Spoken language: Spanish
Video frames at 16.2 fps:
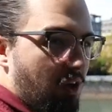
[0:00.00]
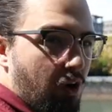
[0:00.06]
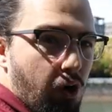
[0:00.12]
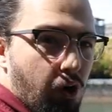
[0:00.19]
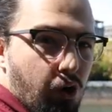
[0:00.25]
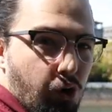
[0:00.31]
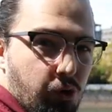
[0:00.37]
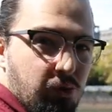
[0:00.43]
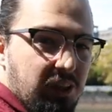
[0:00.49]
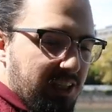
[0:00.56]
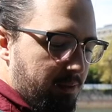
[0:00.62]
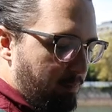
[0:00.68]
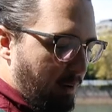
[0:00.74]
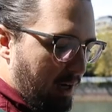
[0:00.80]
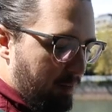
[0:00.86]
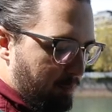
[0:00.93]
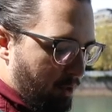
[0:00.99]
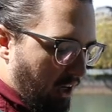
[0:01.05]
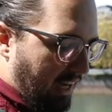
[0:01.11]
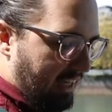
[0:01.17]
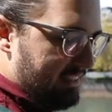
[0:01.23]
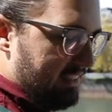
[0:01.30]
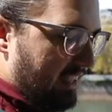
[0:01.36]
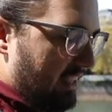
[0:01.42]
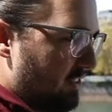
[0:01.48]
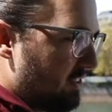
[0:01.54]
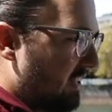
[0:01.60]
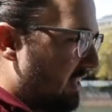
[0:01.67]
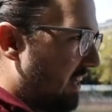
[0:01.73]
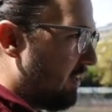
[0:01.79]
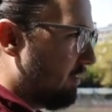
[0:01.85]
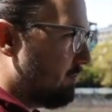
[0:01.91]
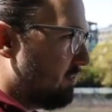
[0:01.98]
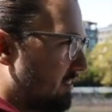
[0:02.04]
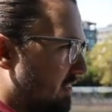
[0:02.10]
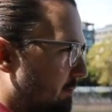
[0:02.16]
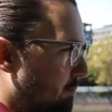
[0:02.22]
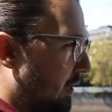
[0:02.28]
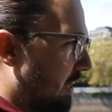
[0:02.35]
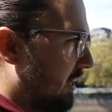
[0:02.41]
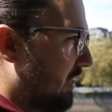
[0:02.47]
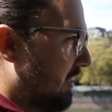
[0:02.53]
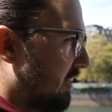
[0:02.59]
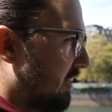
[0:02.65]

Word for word: o con un gimbal, pero la gente que no tenga un gimbal